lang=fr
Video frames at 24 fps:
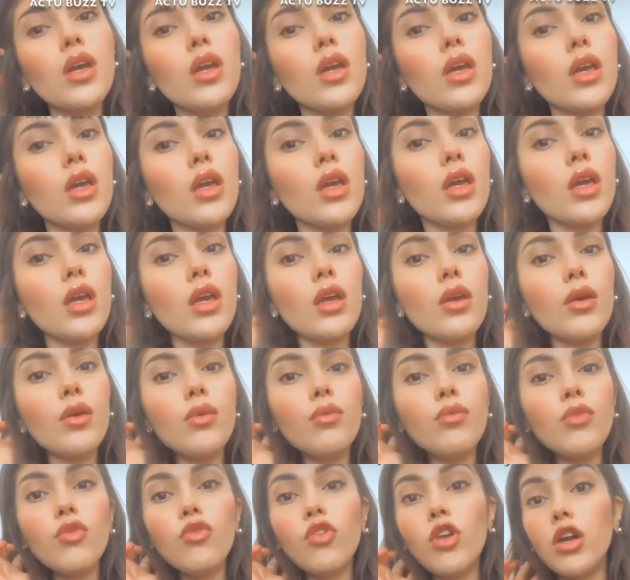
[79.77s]
Et,
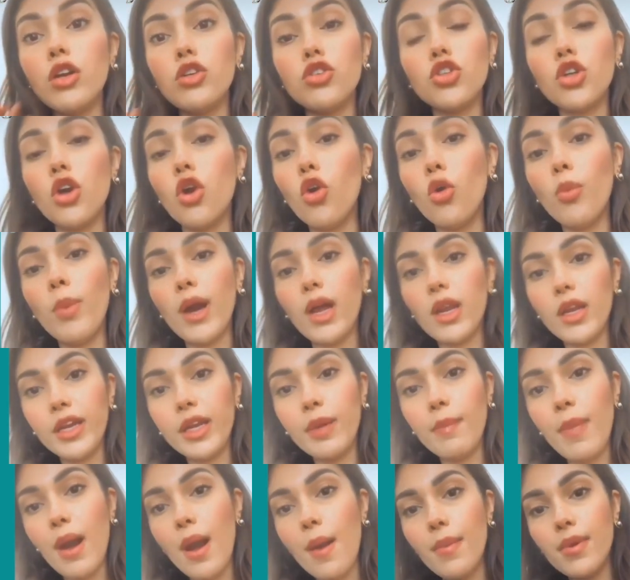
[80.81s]
et voilà, j'en reparlerai
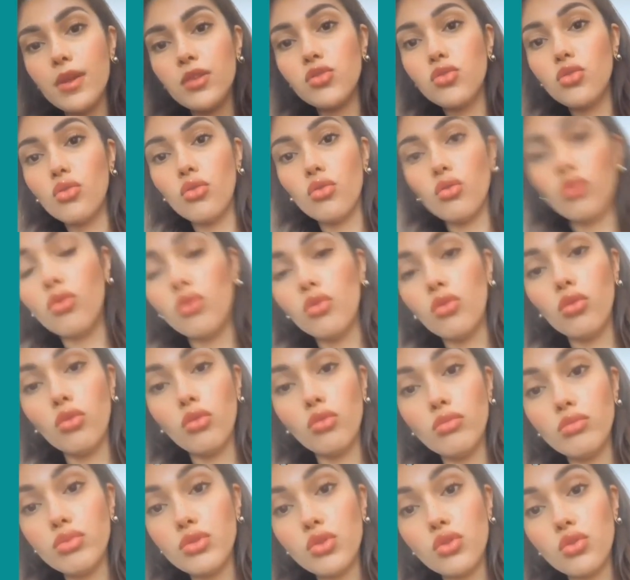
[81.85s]
pas parce que,
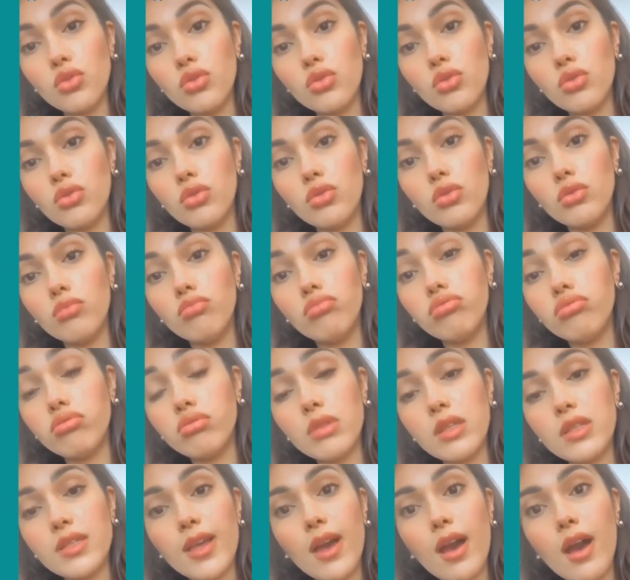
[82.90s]
parce que
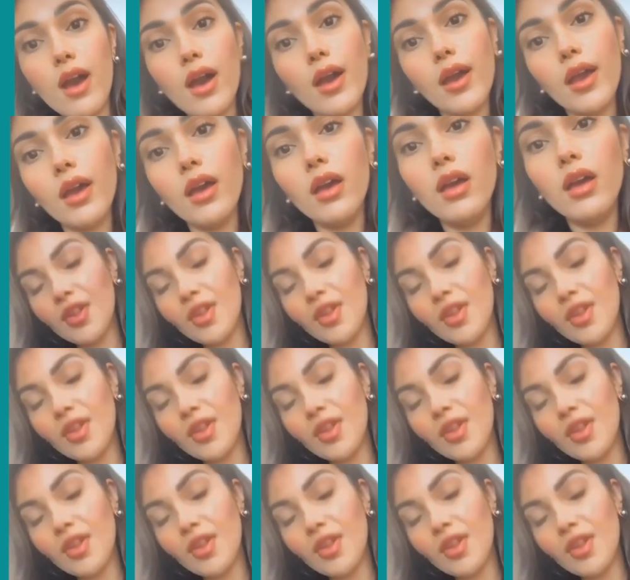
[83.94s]
ça sert à rien.